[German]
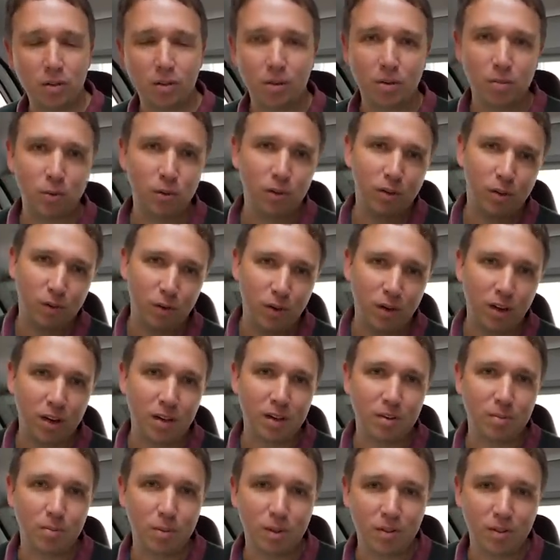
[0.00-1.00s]
Und da muss ich
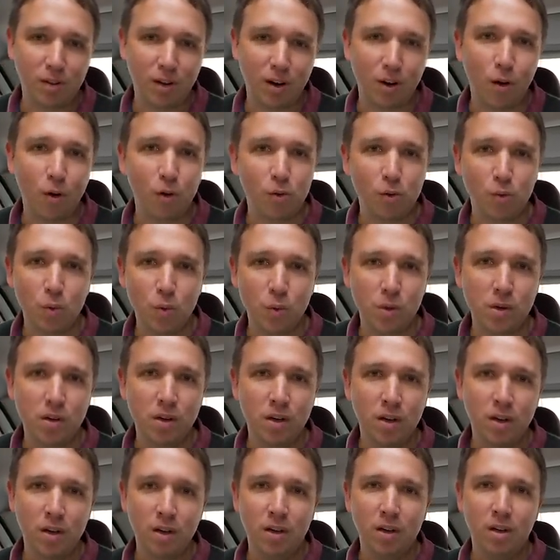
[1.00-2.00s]
vielleicht ein bisschen ausholen.